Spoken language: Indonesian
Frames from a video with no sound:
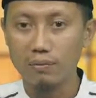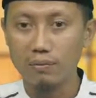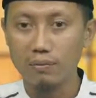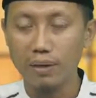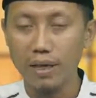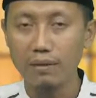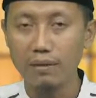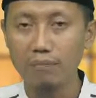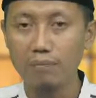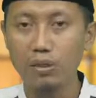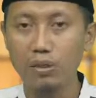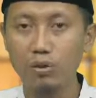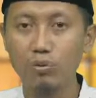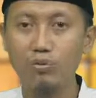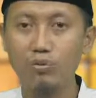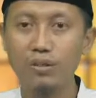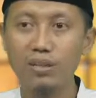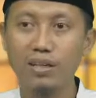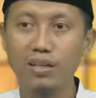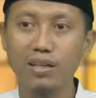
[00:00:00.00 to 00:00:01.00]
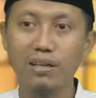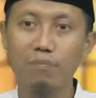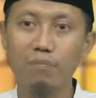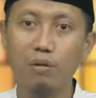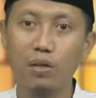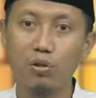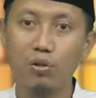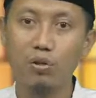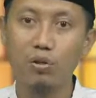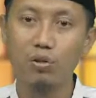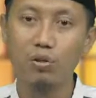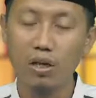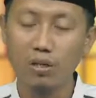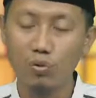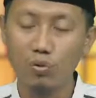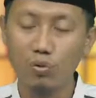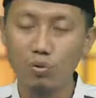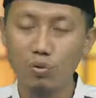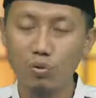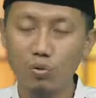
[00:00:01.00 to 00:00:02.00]
baik bentuknya berdoa
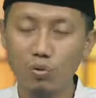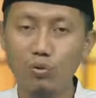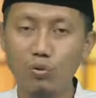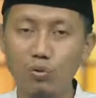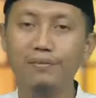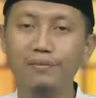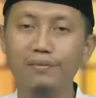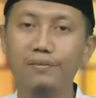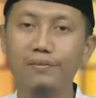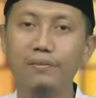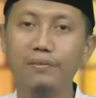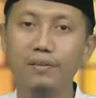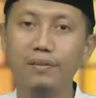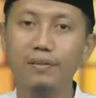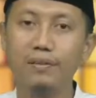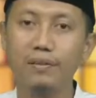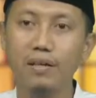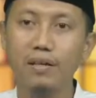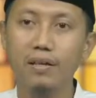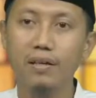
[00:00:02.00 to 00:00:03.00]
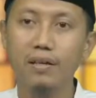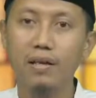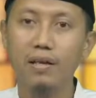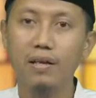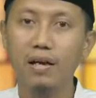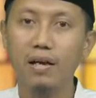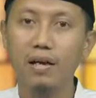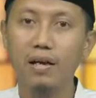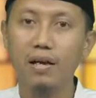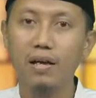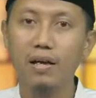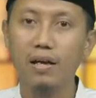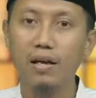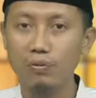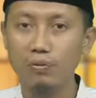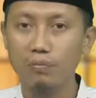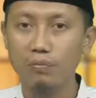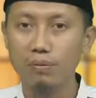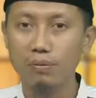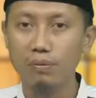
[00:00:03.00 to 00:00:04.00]
di kuburan
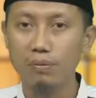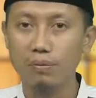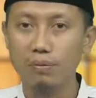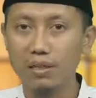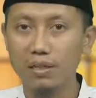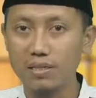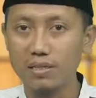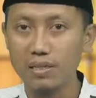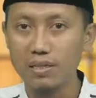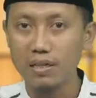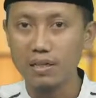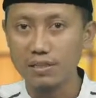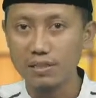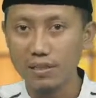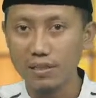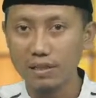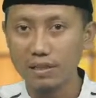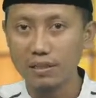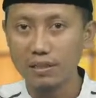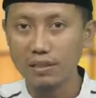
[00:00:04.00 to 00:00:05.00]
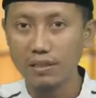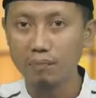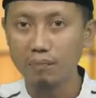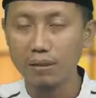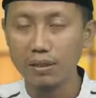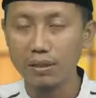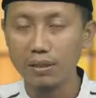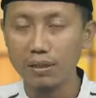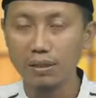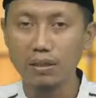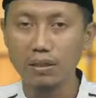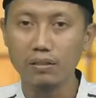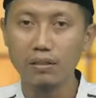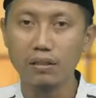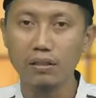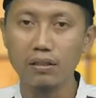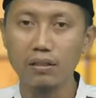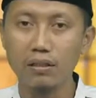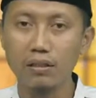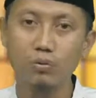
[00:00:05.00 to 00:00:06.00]
atau memberikan sajen di tempat-tempat
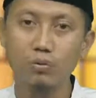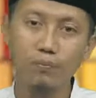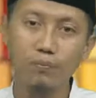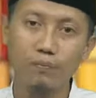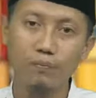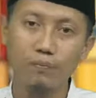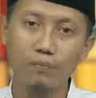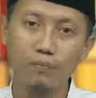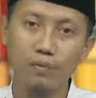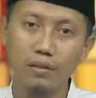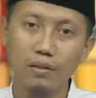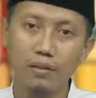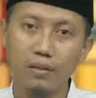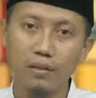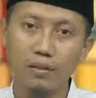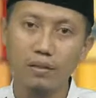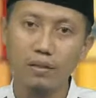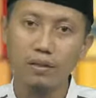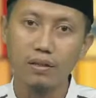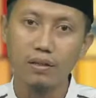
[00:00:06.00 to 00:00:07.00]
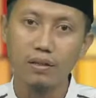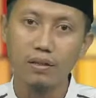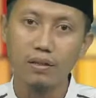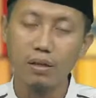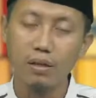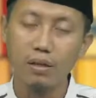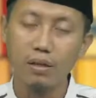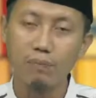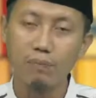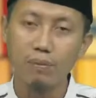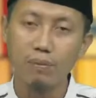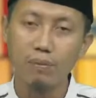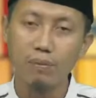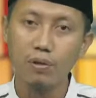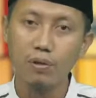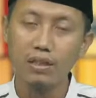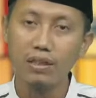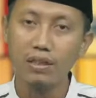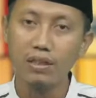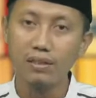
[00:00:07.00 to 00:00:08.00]
tertentu itu adalah
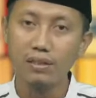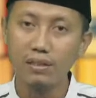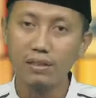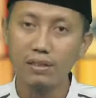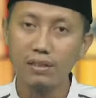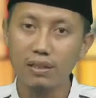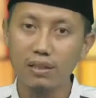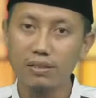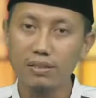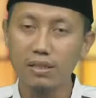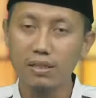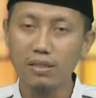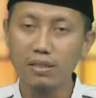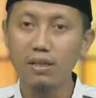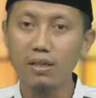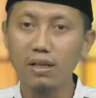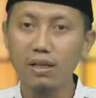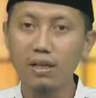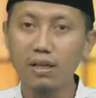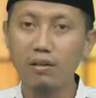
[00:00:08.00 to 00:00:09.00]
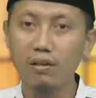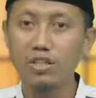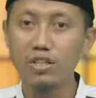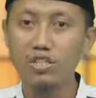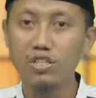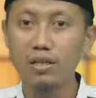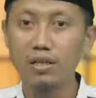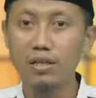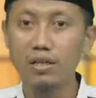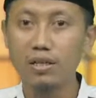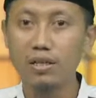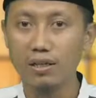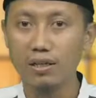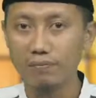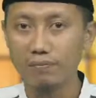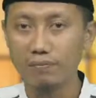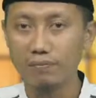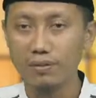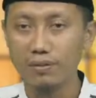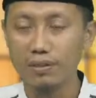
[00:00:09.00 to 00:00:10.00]
perbuatan yang tidak bisa dinilai oleh kesyirikan.
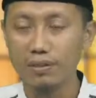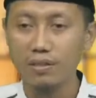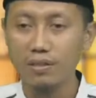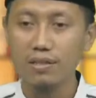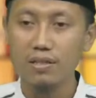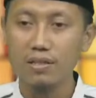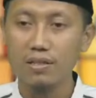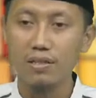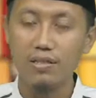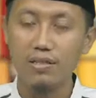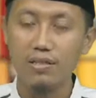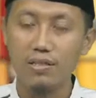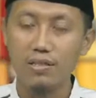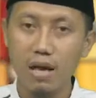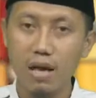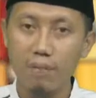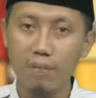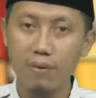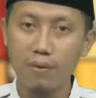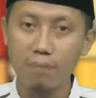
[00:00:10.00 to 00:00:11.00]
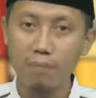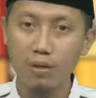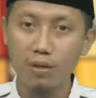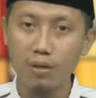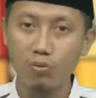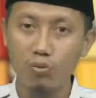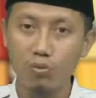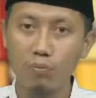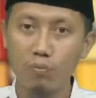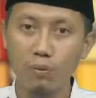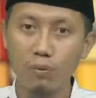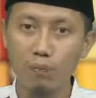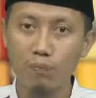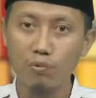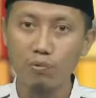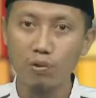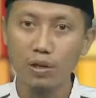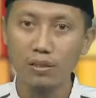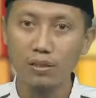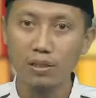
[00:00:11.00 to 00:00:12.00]
Siapa yang menuduh
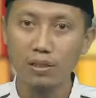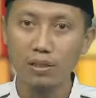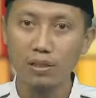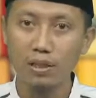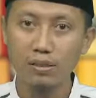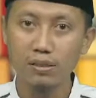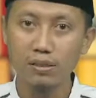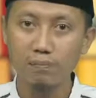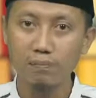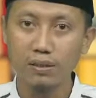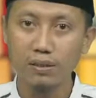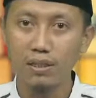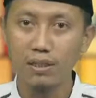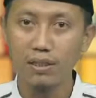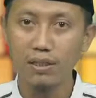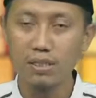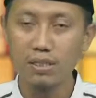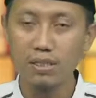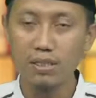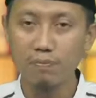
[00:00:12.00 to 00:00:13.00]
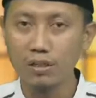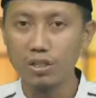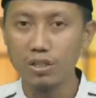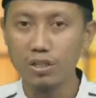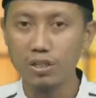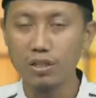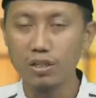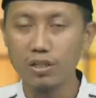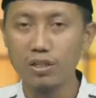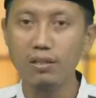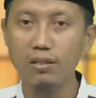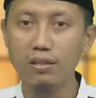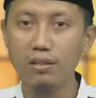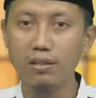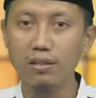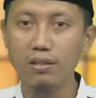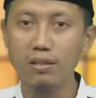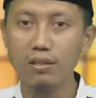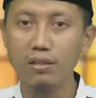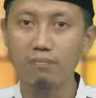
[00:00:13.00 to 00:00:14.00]
perbuatan seperti ini sebagai
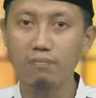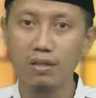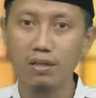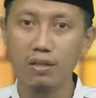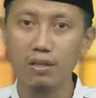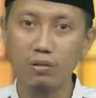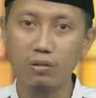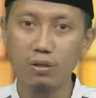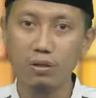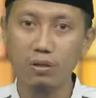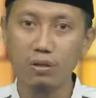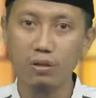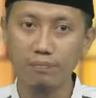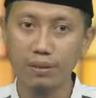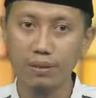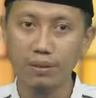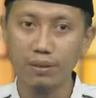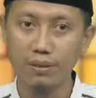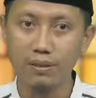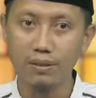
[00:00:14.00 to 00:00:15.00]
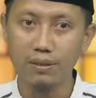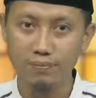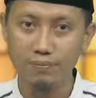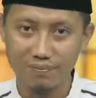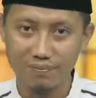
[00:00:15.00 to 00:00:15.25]
kesyirikan, maka dia Wahabi.